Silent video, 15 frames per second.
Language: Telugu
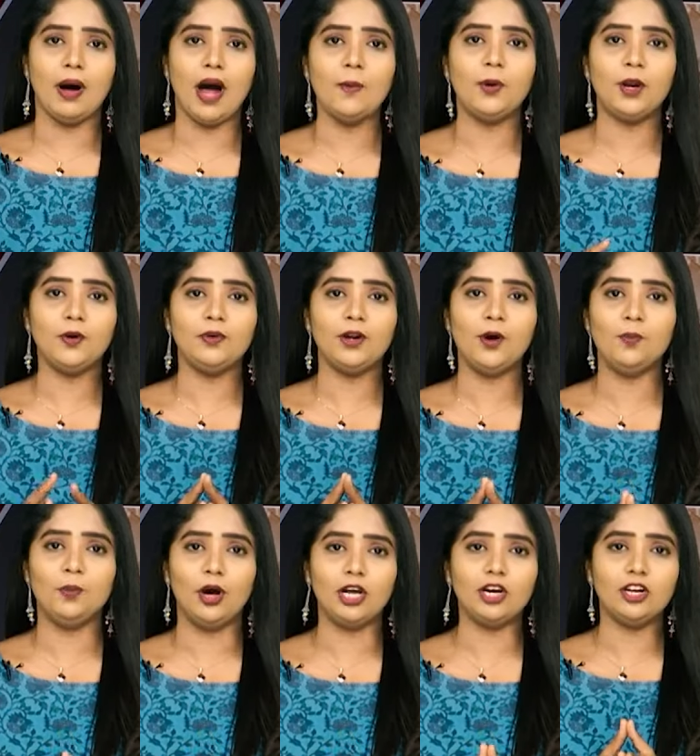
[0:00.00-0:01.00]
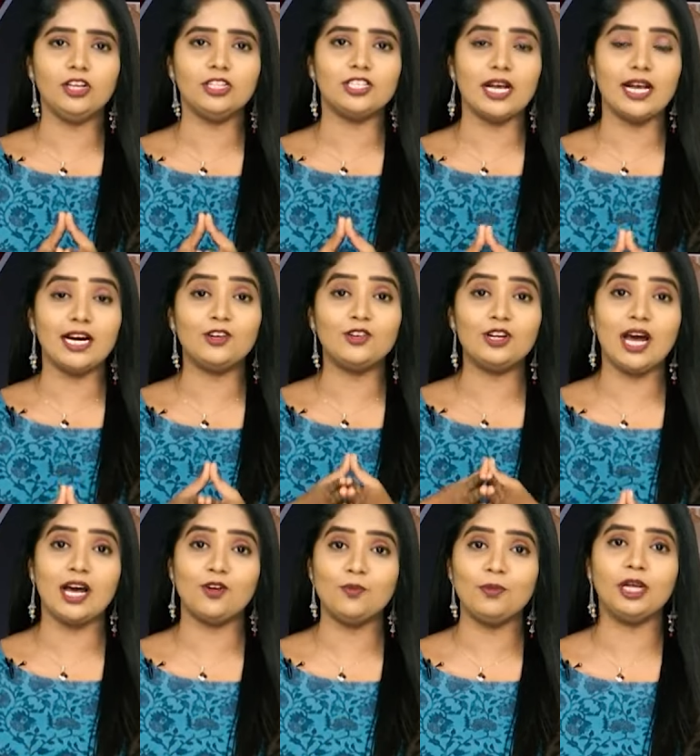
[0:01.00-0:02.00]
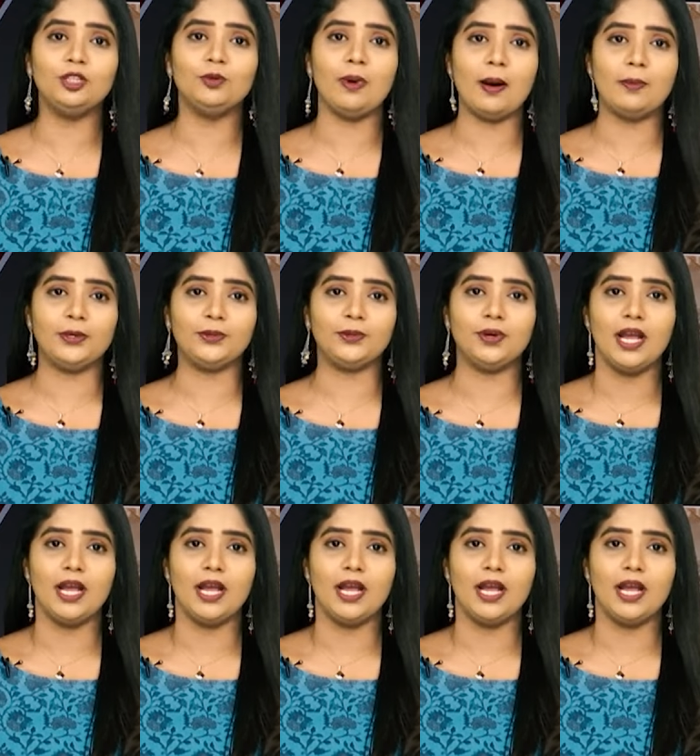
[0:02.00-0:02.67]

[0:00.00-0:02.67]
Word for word: మా పొలంలో మొలకలు వచ్చాయి అంటున్నారు మందు బాబులు